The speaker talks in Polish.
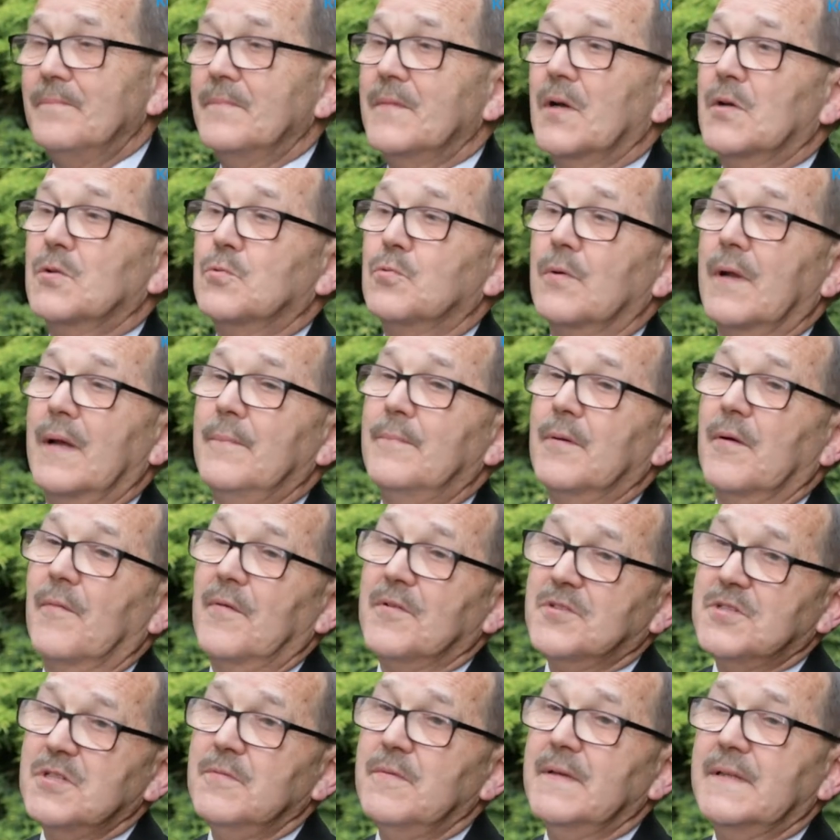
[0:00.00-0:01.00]
które
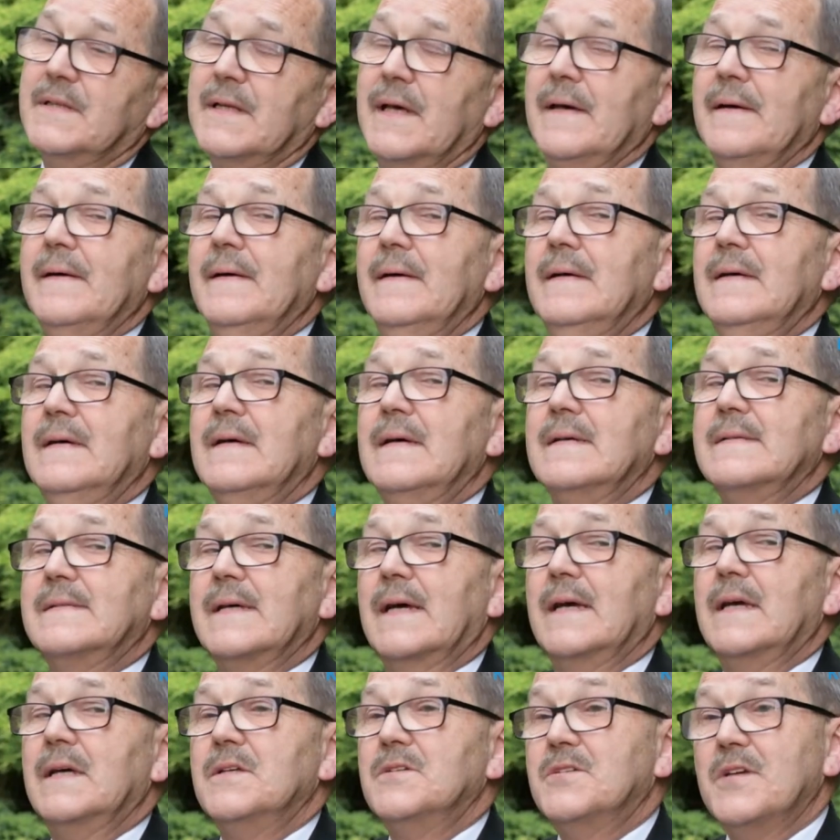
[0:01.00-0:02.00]
prowadziły te
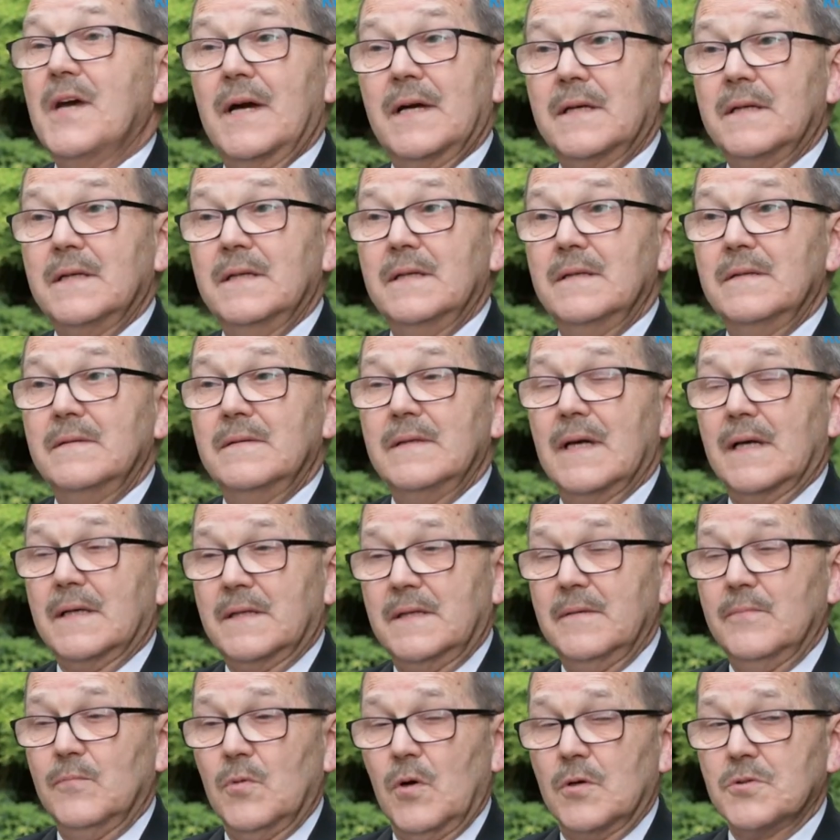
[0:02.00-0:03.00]
zajęcia,
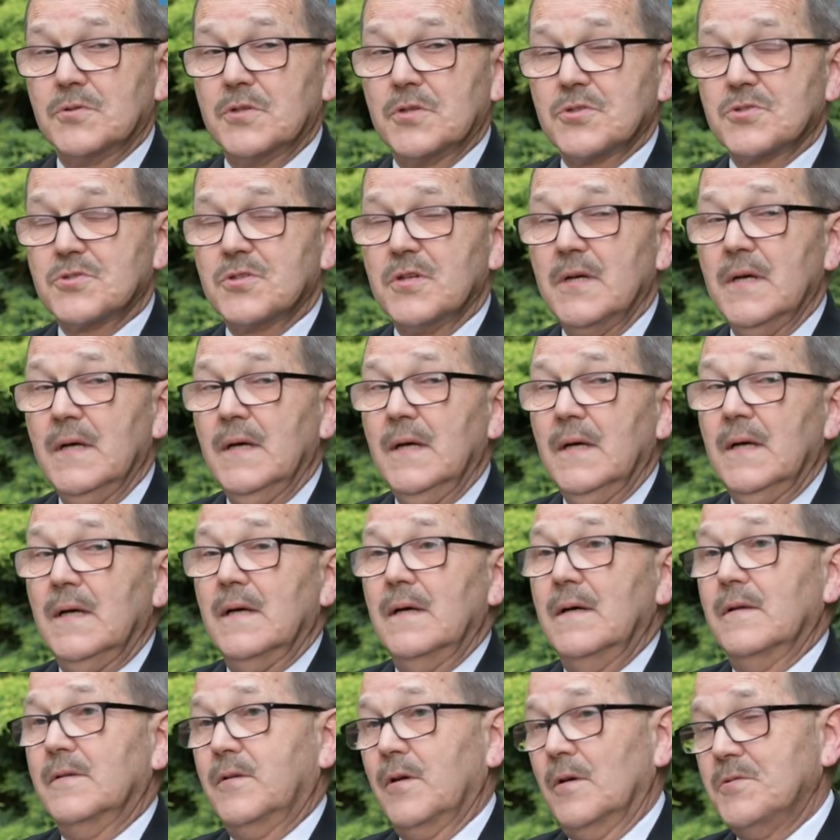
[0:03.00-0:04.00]
jak i młodzież.
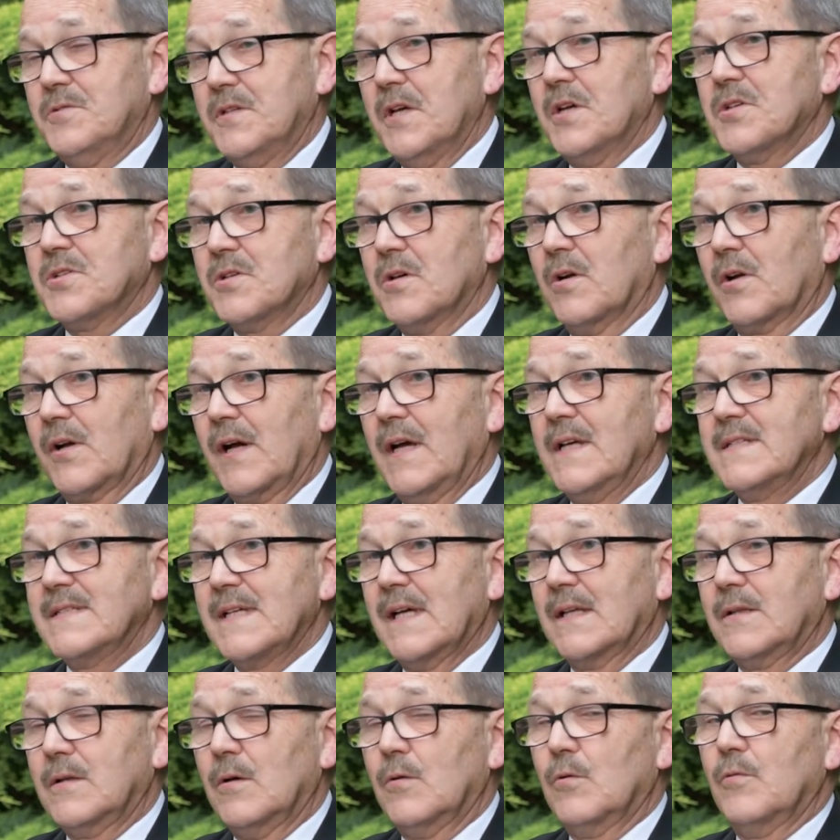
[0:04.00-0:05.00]
To cieszy
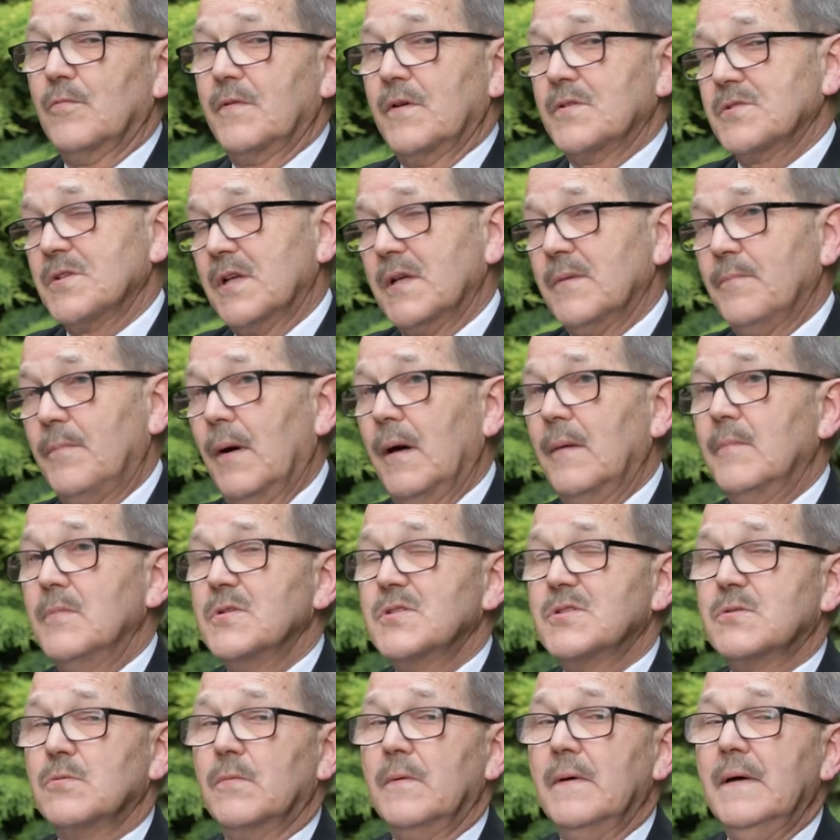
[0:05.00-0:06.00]
organizatorów, jeżeli
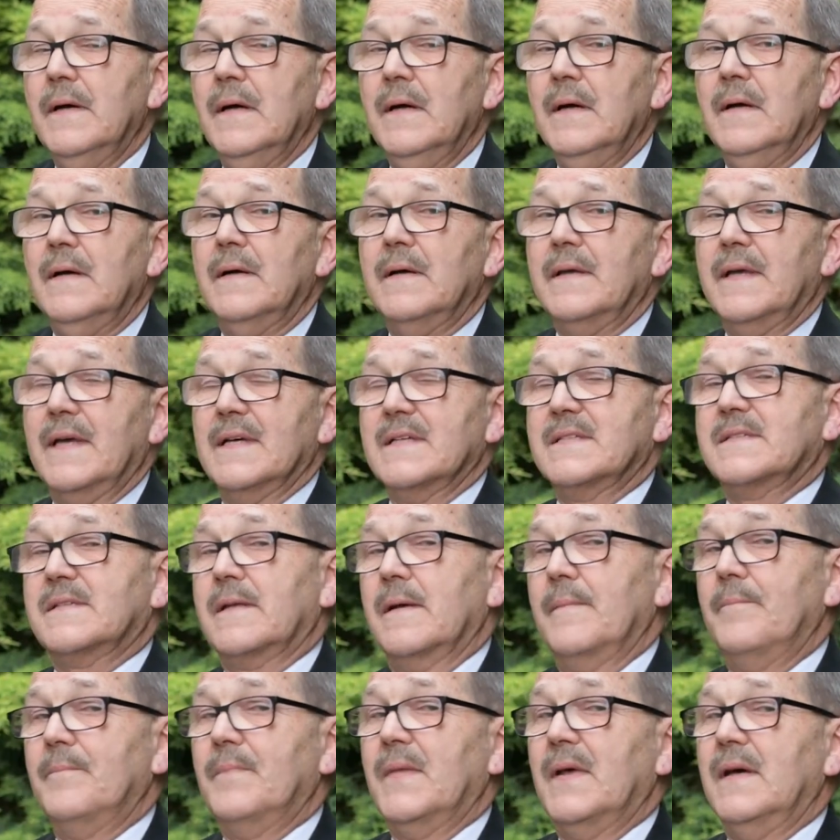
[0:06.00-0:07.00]
pomysł jest
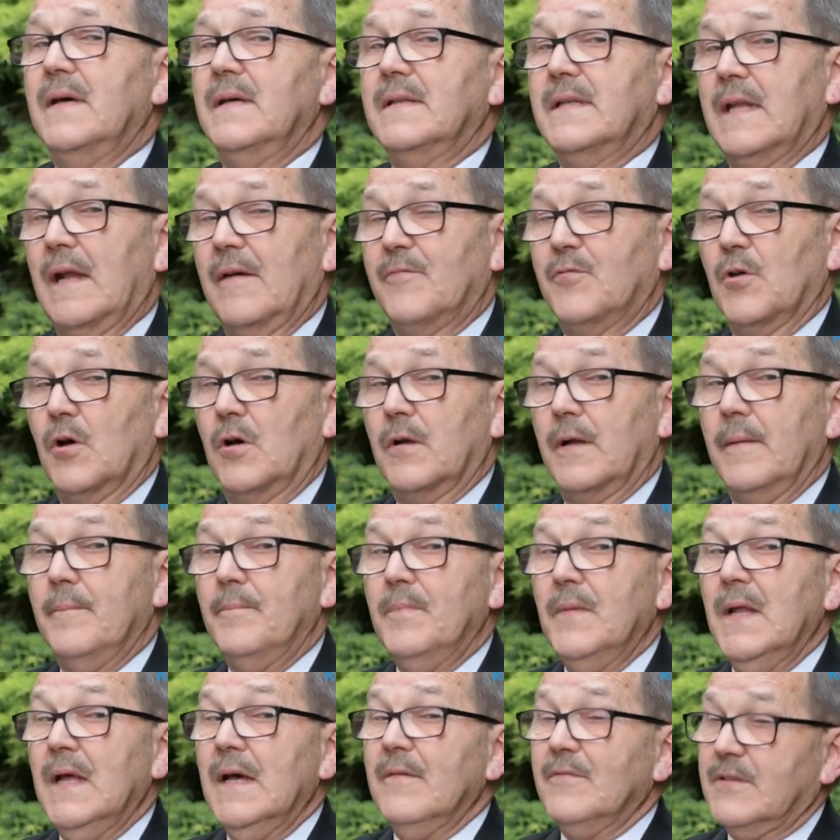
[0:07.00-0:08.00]
trafiony.
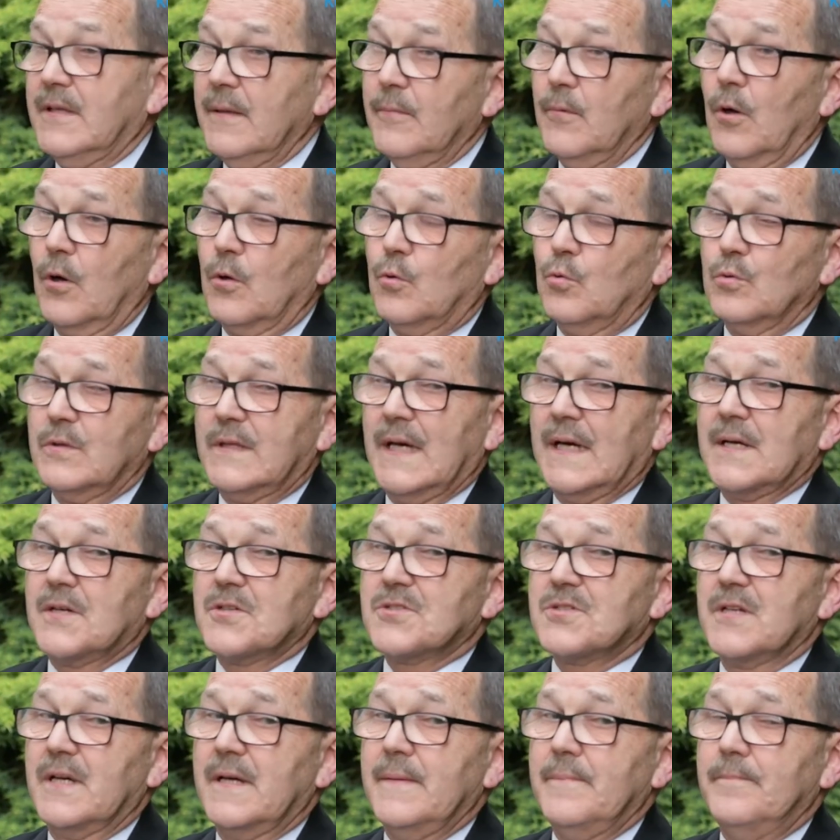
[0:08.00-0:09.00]
W tym roku
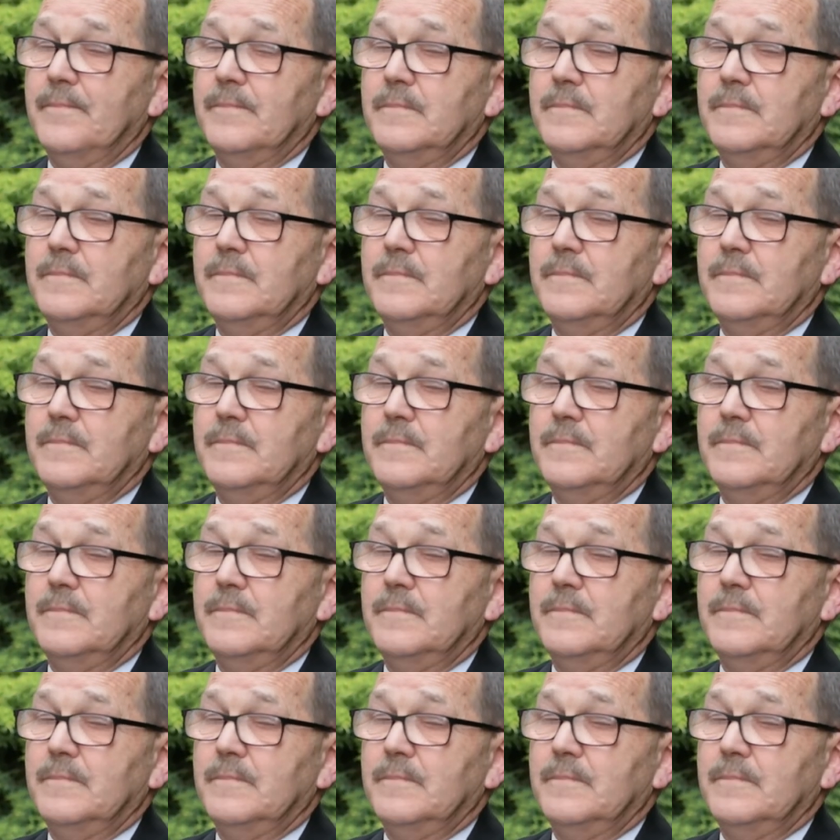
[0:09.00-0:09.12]
także